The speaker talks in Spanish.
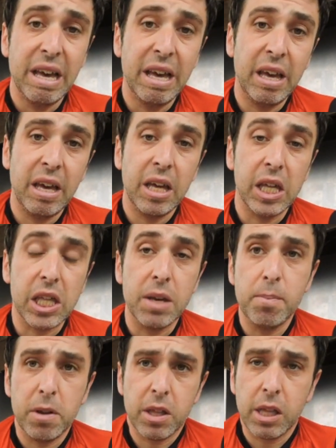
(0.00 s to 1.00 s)
Eh,
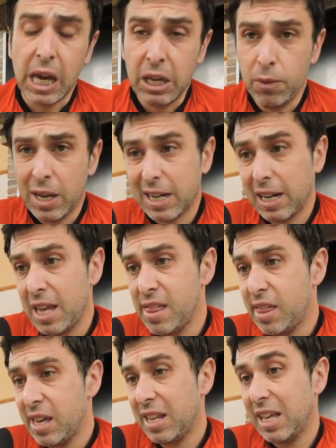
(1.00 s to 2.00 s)
siempre hay una
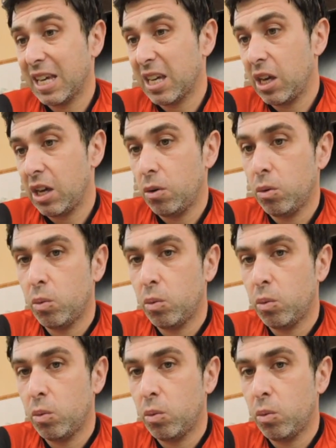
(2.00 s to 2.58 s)
creencia de que